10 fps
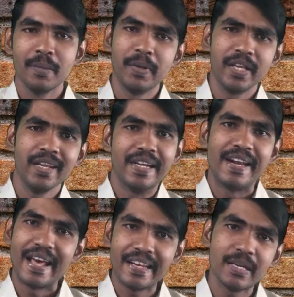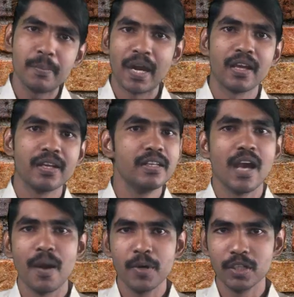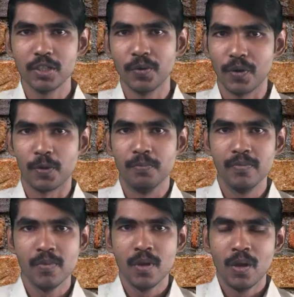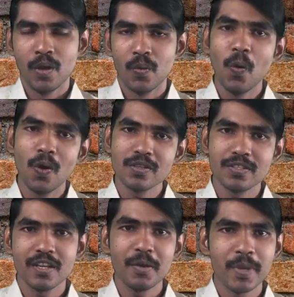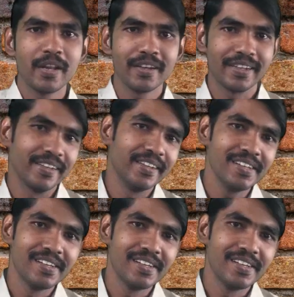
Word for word: இப்படி நிறைய பழங்கள் ஞாபகத்துக்கு வரும் ஒரு சில பேருக்கு